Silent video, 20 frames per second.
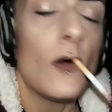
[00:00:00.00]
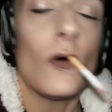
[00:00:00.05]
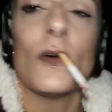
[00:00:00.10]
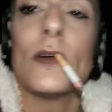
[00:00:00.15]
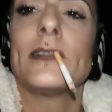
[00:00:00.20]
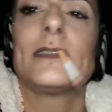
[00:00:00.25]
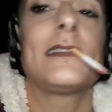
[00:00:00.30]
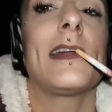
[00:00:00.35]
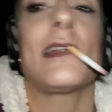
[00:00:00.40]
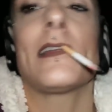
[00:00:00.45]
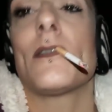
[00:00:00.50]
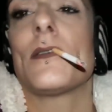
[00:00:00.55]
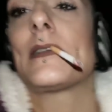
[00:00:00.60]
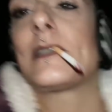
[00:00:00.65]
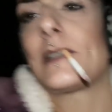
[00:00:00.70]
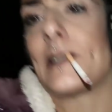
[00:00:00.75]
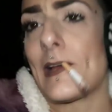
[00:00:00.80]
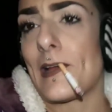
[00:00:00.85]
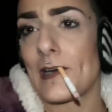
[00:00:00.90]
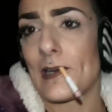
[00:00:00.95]
o interna o
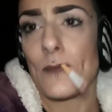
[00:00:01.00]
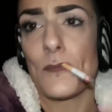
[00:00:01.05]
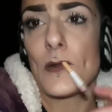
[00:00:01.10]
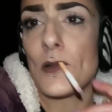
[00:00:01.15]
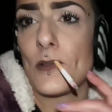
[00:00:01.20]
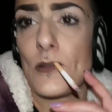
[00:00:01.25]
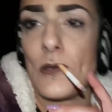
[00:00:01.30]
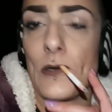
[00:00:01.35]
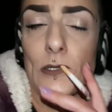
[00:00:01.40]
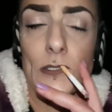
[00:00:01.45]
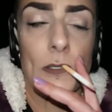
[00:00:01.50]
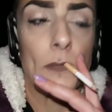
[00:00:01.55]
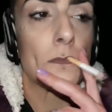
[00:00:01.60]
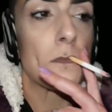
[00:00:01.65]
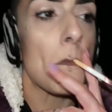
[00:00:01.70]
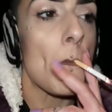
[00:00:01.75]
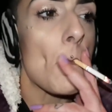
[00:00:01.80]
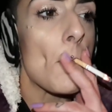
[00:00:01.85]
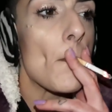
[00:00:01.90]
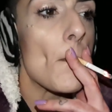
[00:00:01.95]
esterna, me lo ricordo.
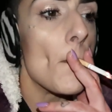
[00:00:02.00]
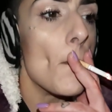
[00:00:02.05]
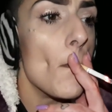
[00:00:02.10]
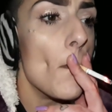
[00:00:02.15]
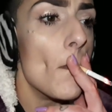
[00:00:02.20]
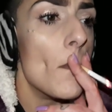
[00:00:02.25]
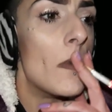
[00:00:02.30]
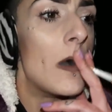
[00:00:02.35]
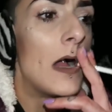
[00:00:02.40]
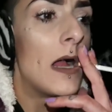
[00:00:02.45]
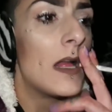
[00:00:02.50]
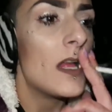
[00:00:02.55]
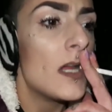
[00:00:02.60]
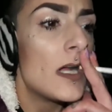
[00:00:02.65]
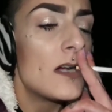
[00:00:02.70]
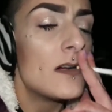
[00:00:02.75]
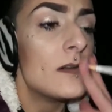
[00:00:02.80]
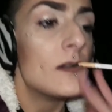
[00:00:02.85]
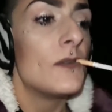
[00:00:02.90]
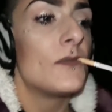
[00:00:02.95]

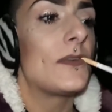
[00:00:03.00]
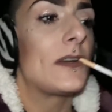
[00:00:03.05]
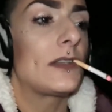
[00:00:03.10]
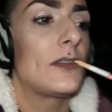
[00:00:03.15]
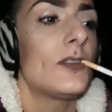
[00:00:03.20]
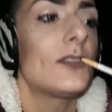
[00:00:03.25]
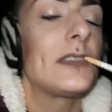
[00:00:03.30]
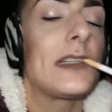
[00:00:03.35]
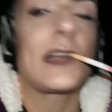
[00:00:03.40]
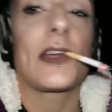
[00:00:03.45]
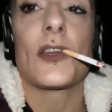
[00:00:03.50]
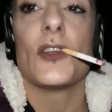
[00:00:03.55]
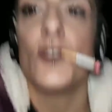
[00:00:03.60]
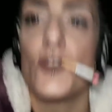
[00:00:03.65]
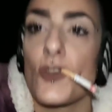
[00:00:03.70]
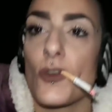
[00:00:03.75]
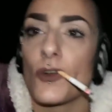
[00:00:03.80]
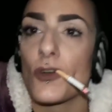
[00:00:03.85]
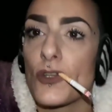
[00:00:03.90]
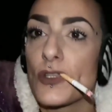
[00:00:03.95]
Fatto sta che
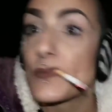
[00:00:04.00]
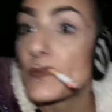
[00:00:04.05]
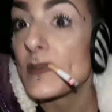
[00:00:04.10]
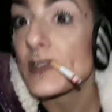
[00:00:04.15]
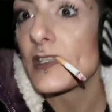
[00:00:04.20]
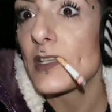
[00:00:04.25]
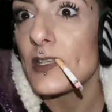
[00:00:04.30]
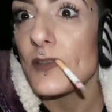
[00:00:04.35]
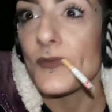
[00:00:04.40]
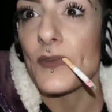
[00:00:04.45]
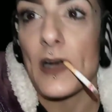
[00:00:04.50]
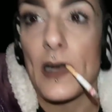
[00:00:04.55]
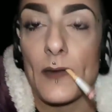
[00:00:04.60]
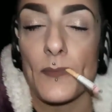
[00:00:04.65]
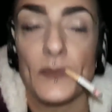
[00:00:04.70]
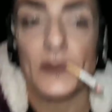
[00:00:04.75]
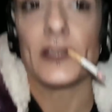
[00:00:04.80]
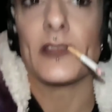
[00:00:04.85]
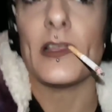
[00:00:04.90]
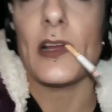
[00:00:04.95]
un giorno smise di
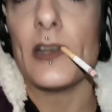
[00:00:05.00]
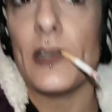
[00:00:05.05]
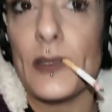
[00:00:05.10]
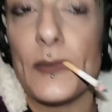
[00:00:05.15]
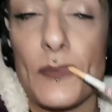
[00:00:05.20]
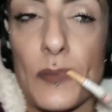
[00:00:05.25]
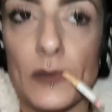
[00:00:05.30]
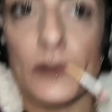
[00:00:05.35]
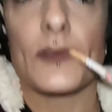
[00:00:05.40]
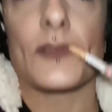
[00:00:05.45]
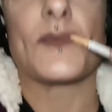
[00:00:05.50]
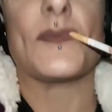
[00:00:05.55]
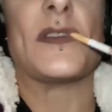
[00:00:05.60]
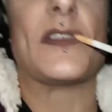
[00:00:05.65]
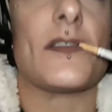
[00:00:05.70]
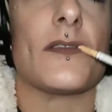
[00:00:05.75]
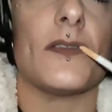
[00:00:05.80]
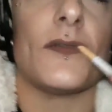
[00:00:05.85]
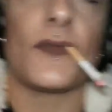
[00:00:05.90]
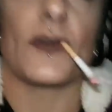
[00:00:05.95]
fame e da lì poi ho
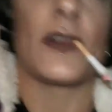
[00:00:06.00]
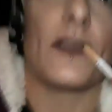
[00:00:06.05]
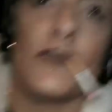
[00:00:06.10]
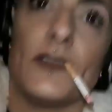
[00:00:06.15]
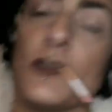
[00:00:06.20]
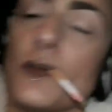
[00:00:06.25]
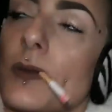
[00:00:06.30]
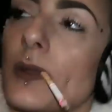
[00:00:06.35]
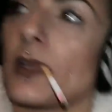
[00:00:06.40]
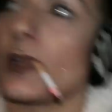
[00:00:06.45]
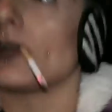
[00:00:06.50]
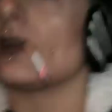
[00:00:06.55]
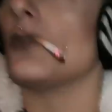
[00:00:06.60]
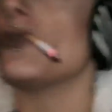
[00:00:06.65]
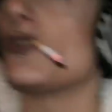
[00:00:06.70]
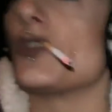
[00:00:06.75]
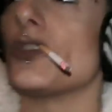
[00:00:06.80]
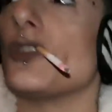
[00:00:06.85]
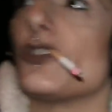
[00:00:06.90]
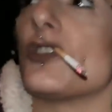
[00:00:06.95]
smesso di fare video perché la
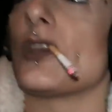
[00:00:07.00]
luce